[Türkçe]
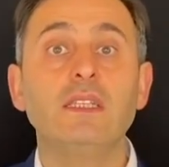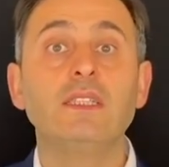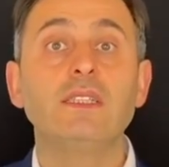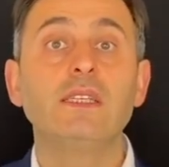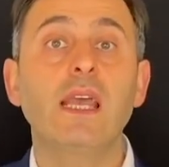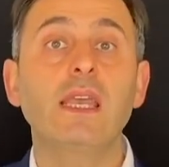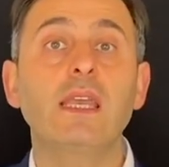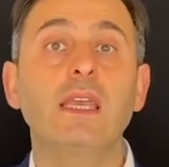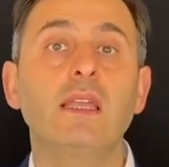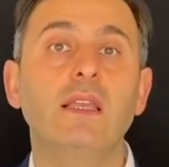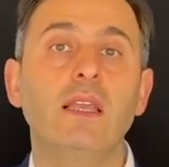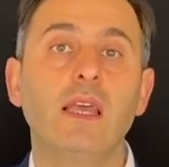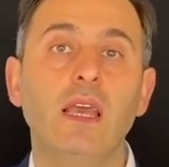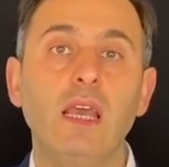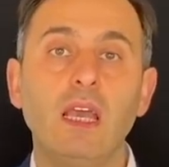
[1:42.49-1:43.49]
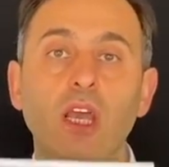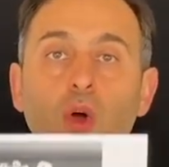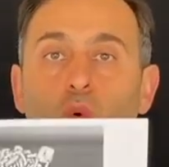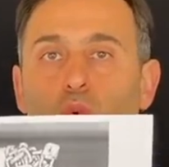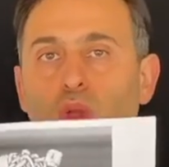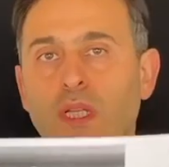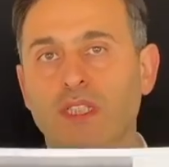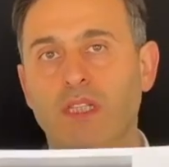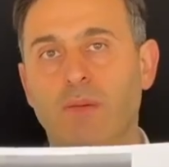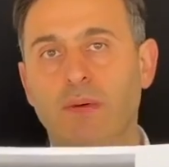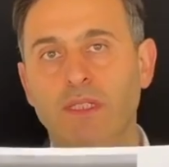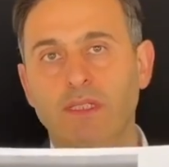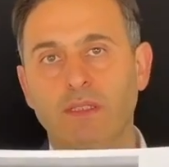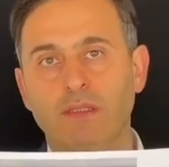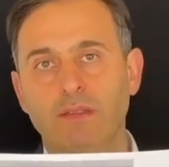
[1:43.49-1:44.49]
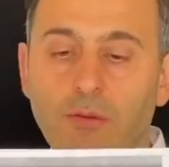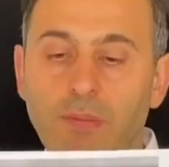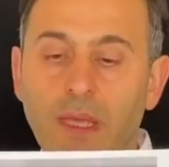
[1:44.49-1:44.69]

zenginliğe ulaşamazsın.